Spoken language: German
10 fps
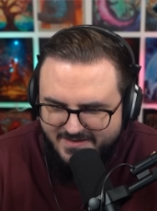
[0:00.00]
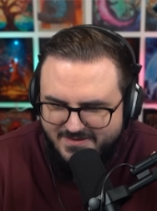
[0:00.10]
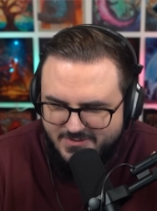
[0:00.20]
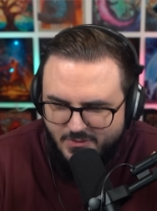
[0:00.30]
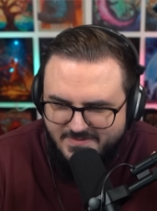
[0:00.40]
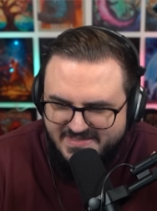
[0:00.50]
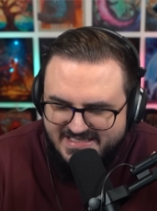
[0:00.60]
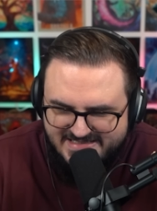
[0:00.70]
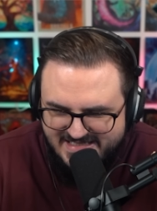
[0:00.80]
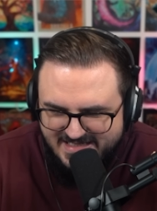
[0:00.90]
druckt man
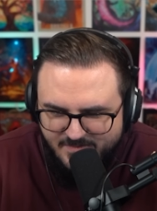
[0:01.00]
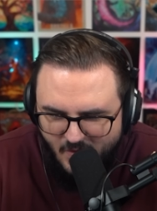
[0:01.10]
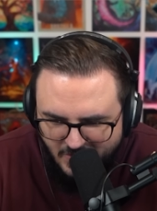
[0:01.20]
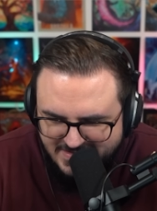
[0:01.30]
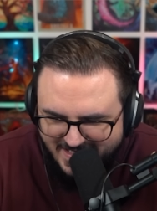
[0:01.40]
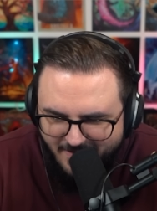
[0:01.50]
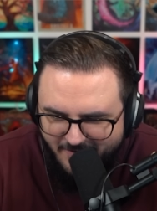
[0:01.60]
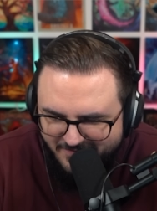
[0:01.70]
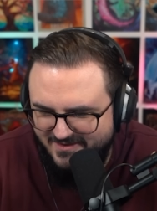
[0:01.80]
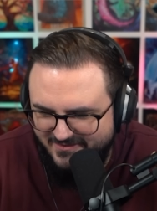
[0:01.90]
da sein Emote
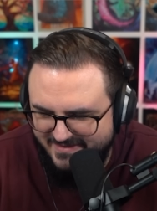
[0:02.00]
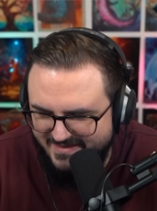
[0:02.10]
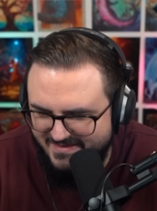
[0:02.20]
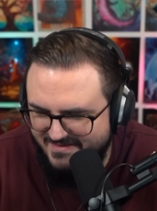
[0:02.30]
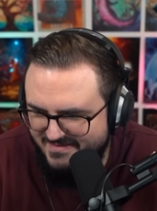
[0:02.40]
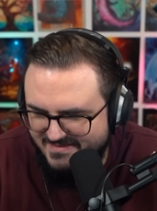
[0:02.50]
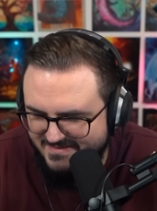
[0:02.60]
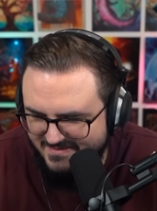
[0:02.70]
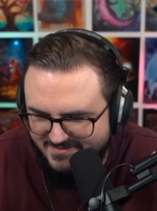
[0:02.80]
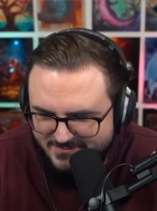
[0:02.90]
drauf und dann,
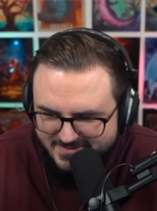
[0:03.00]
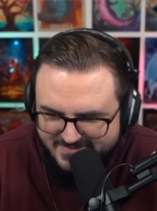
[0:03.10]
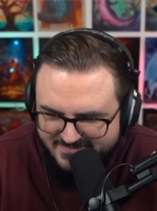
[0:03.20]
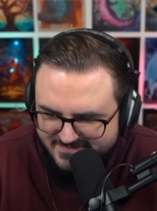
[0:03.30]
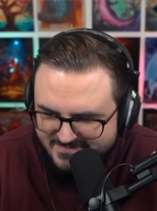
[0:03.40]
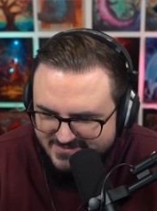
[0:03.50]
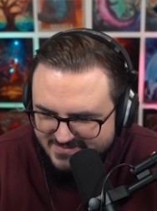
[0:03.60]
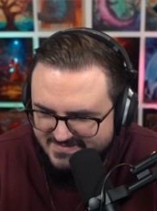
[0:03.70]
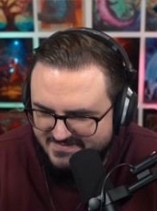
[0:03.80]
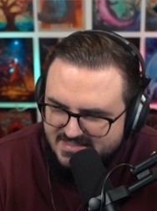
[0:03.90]
äh, gut,
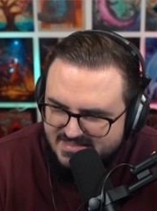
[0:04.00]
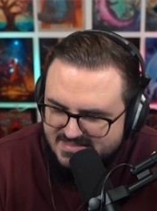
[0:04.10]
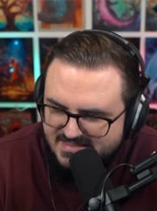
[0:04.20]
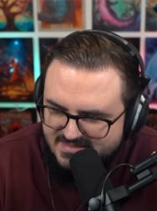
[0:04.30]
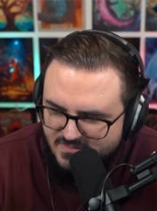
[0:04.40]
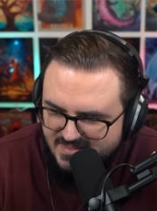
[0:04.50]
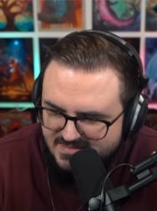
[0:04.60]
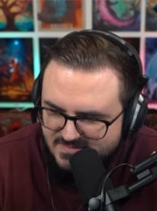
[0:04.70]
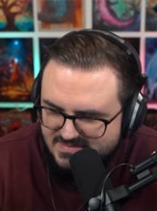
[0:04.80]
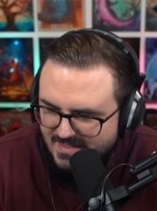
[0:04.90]
Tschüss. Das kriegst du
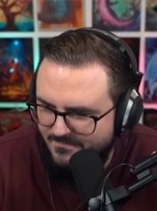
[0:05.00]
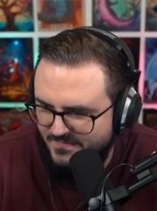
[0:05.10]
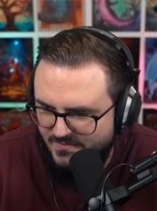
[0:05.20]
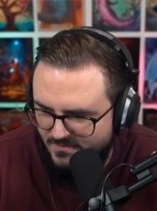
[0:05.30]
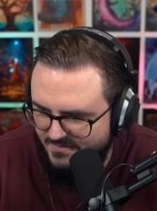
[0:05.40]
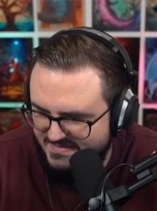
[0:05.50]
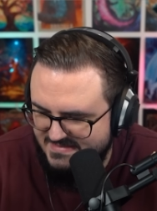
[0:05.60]
halt zusammen so. Das